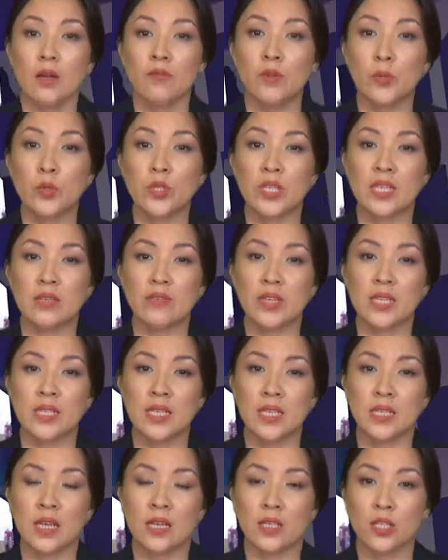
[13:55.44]
Выпуски
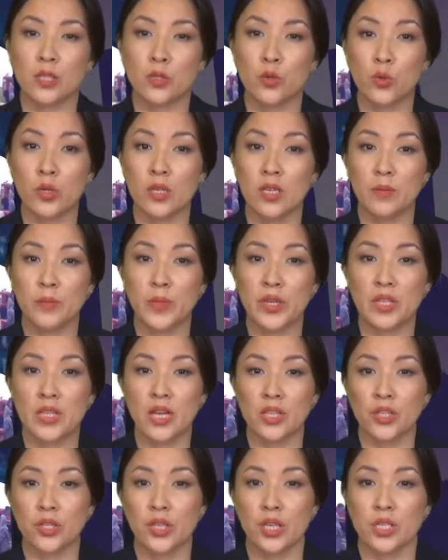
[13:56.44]
новостей, а также другие
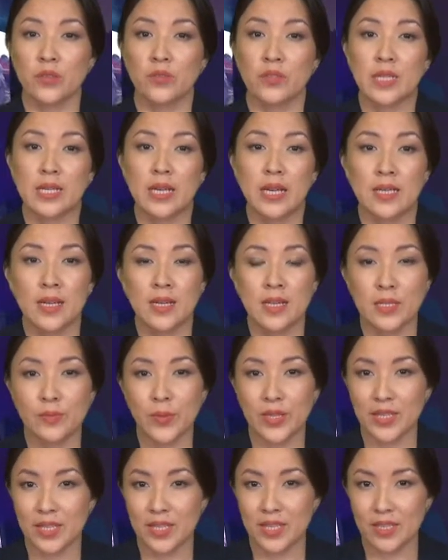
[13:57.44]
передачи нашего телеканала
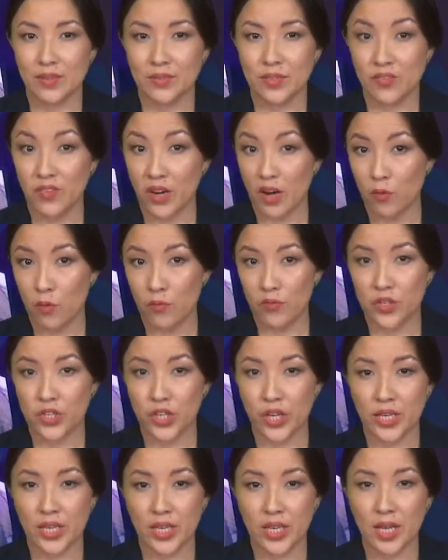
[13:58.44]
смотрите в цифровом
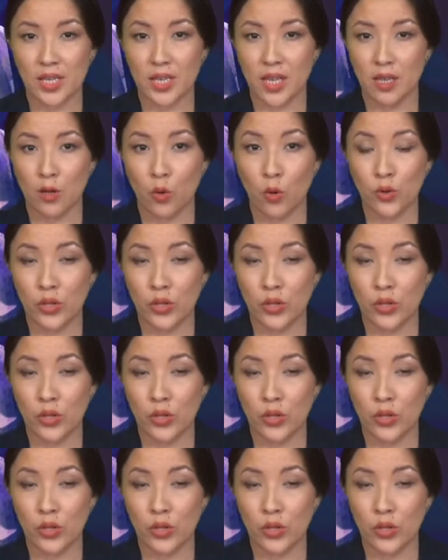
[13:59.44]
вещании канала